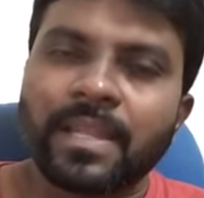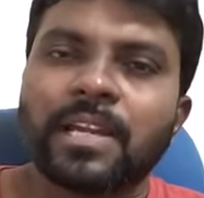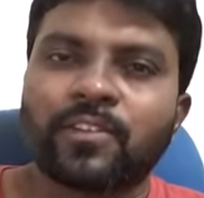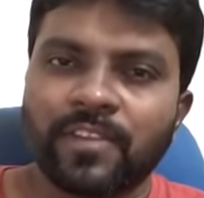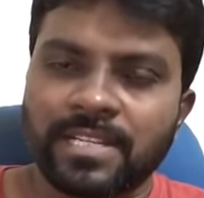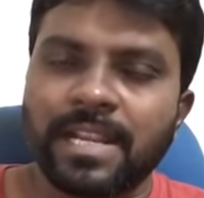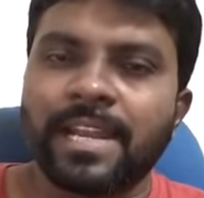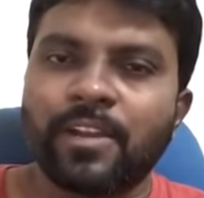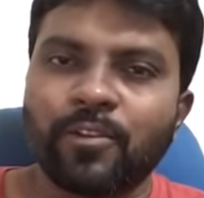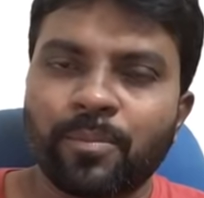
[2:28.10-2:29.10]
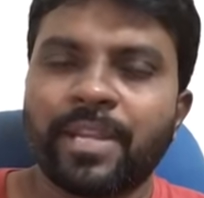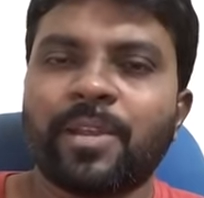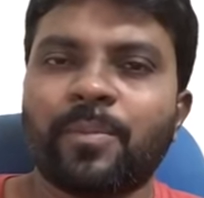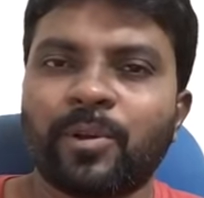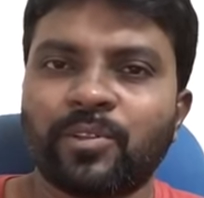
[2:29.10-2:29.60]
ఆ ట్విస్ట్లు అనేటివి
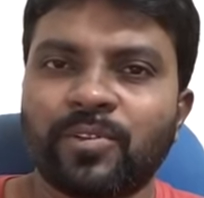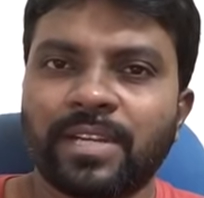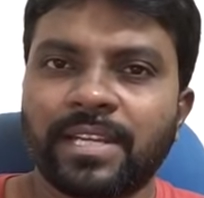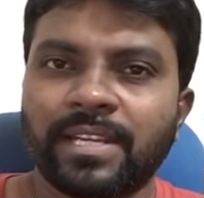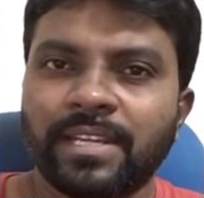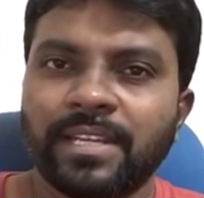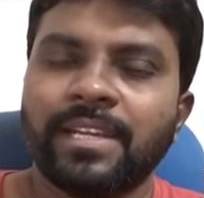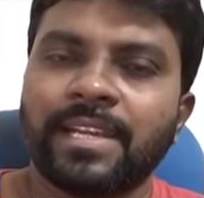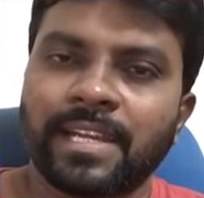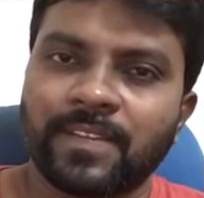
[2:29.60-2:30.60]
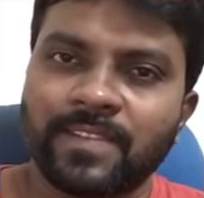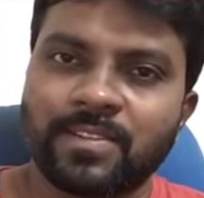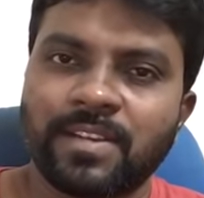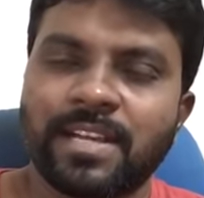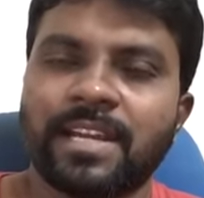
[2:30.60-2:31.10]
పెరిగిపోతూ ఉంటాయి ఇంకా
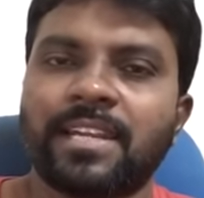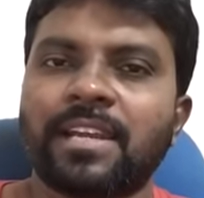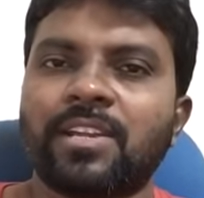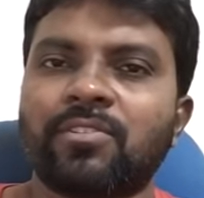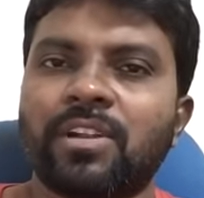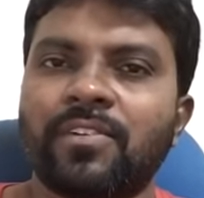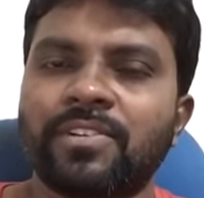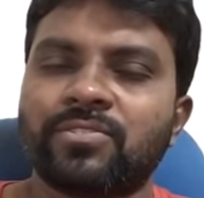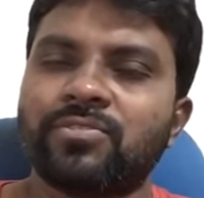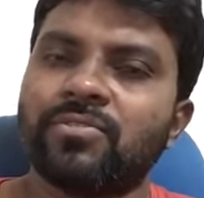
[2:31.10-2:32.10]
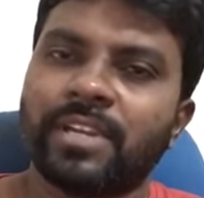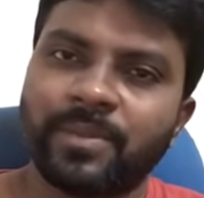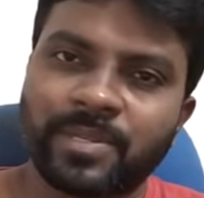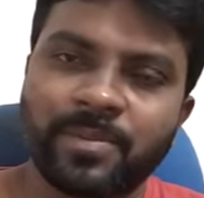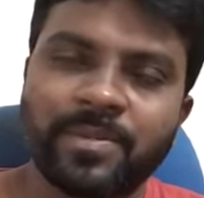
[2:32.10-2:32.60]
ట్విస్ట్లు గంట గంటకు రావచ్చు
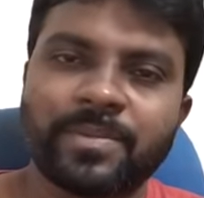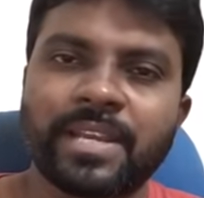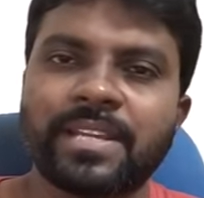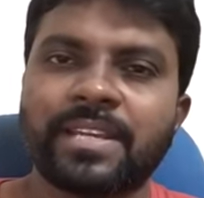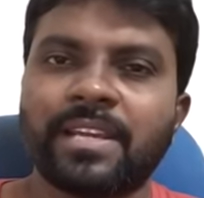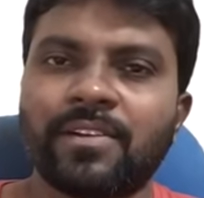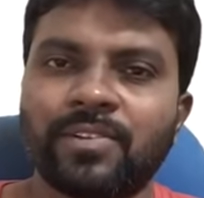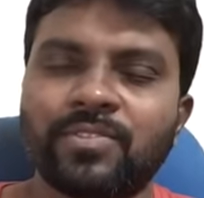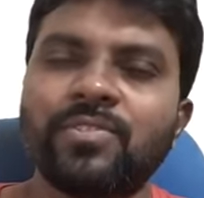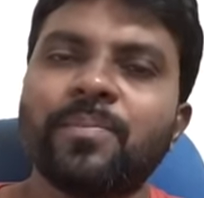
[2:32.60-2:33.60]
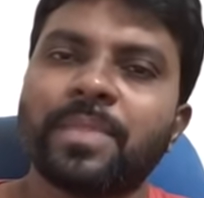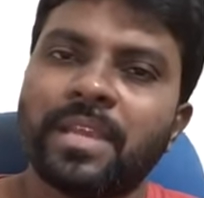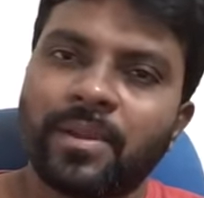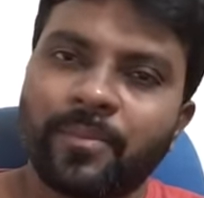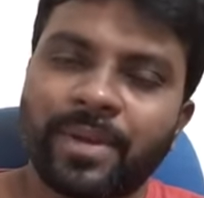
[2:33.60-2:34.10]
నిమిషం నిమిషానికి రావచ్చు
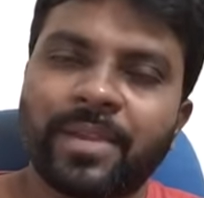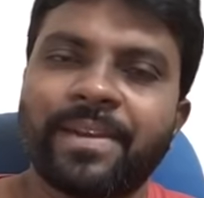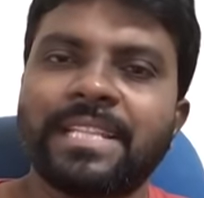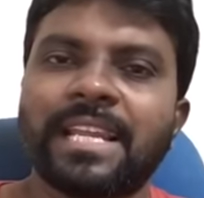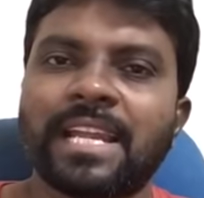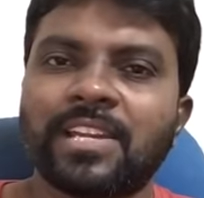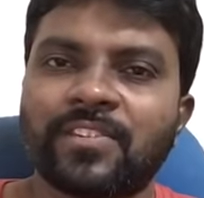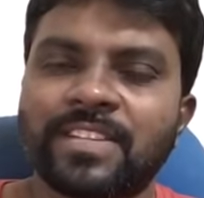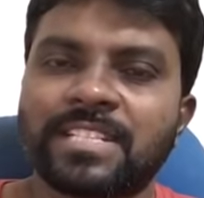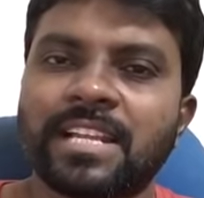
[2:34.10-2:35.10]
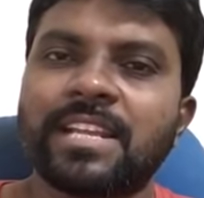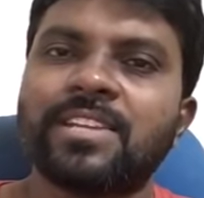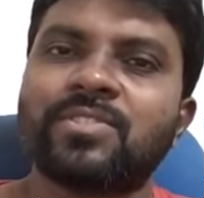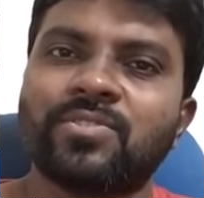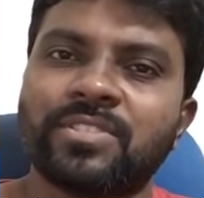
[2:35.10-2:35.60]
మనమైతే ఇలాంటి
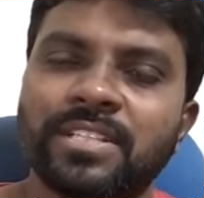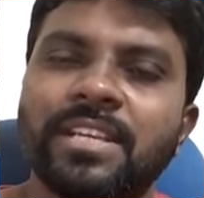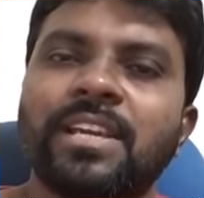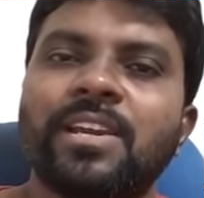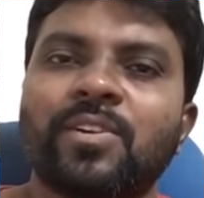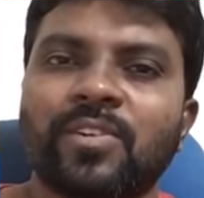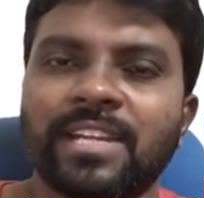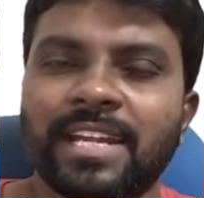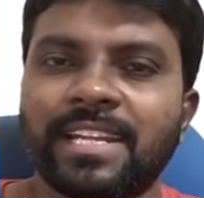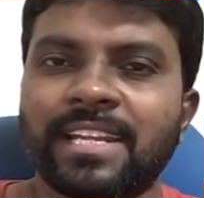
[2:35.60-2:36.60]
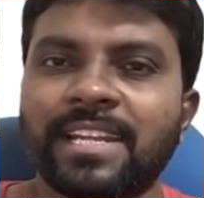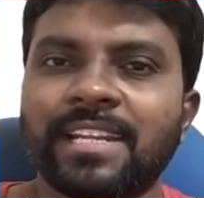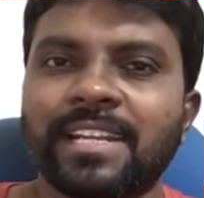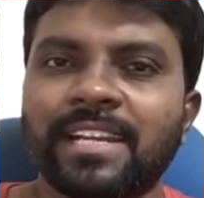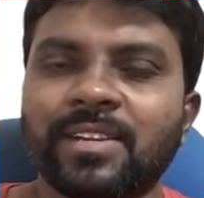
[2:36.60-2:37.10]
ట్విస్ట్లన్నీ చూసి కొన్ని
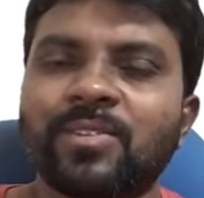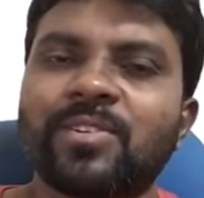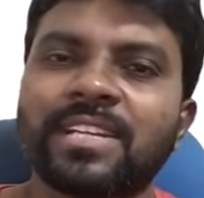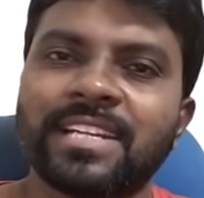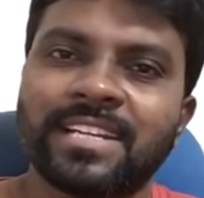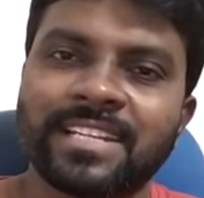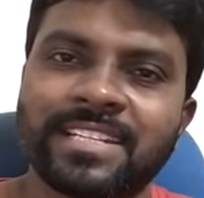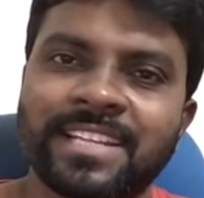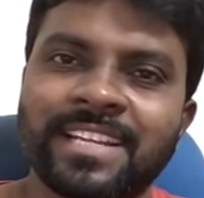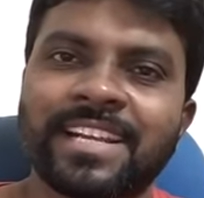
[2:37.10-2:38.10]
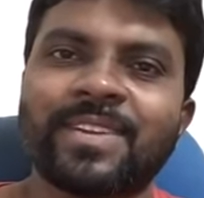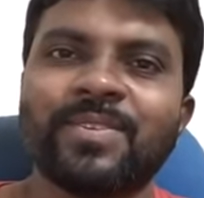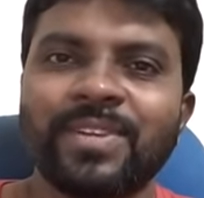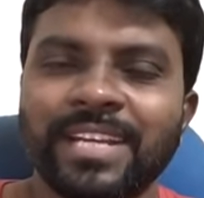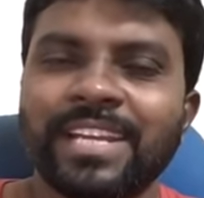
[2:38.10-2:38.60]
ఎంటర్టైనింగ్ గాను కొన్ని ఇంట్రెస్టింగ్
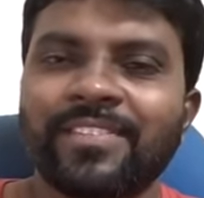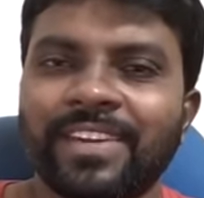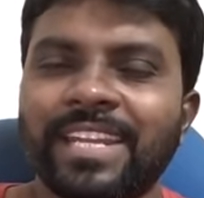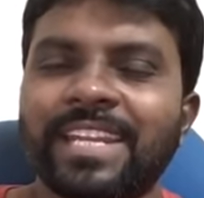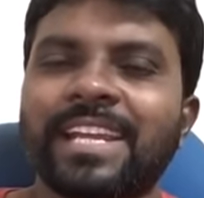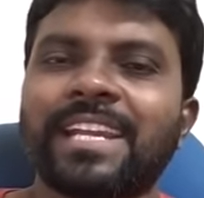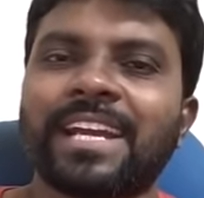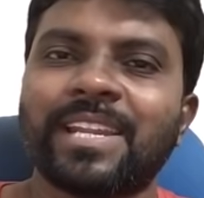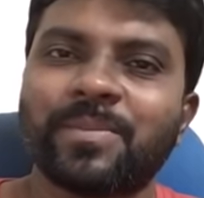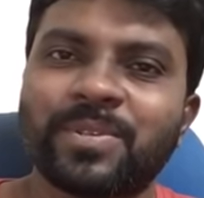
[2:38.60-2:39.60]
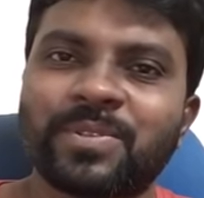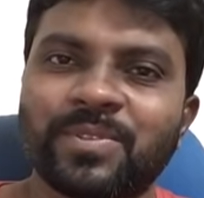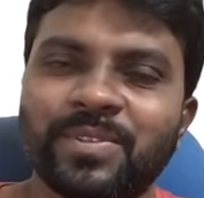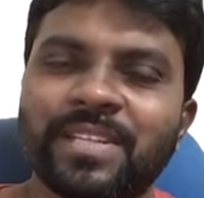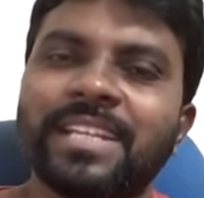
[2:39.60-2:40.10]
గాను ఇవన్నీ కనుక
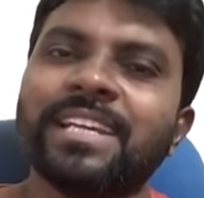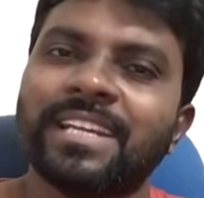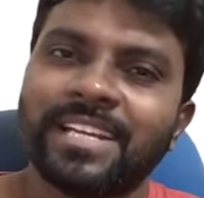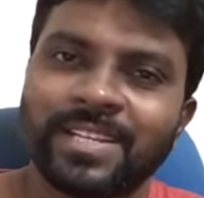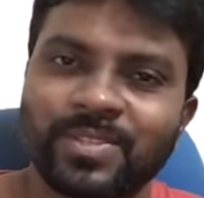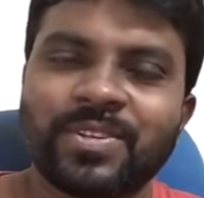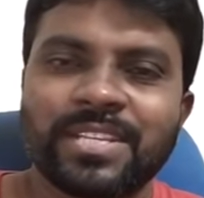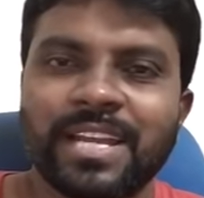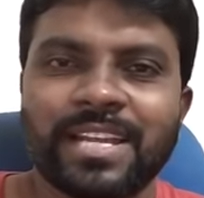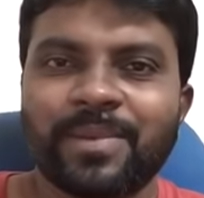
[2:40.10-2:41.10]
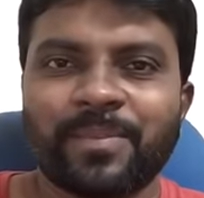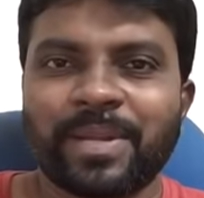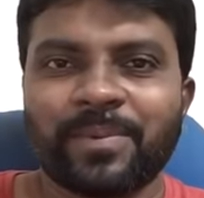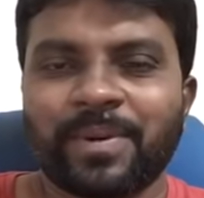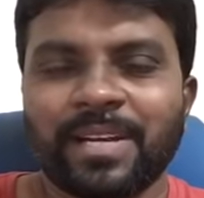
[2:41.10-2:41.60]
అనిపిస్తూ ఉంటే చూసి అంటే
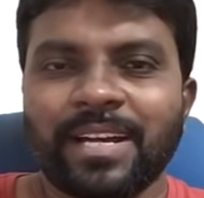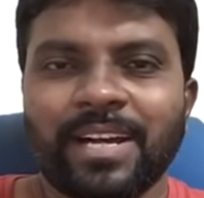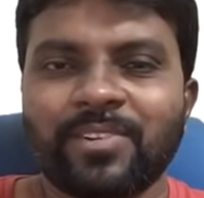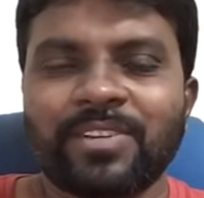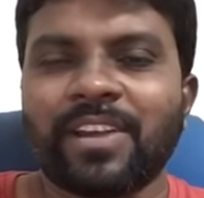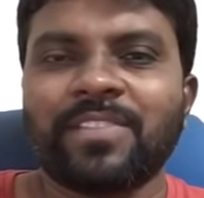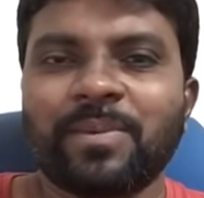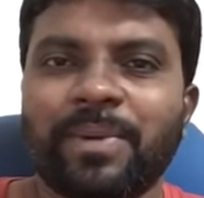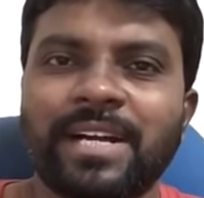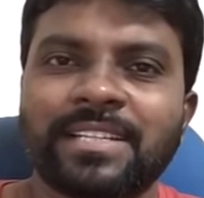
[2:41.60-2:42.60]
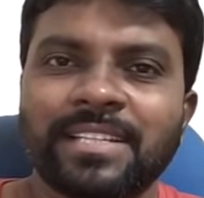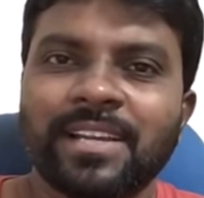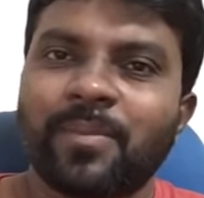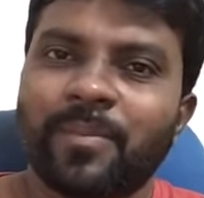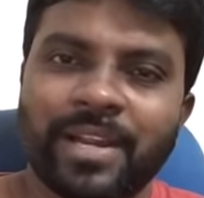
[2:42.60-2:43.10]
మనము అవుట్ ఆఫ్ ది బాక్స్
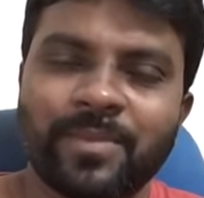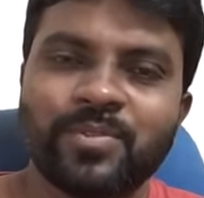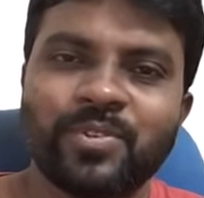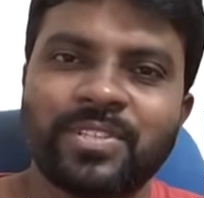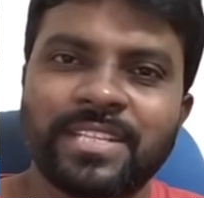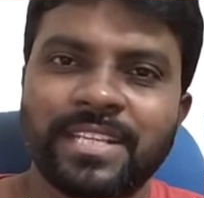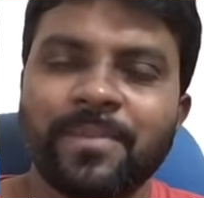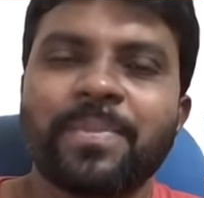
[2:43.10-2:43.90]
మనం చూసి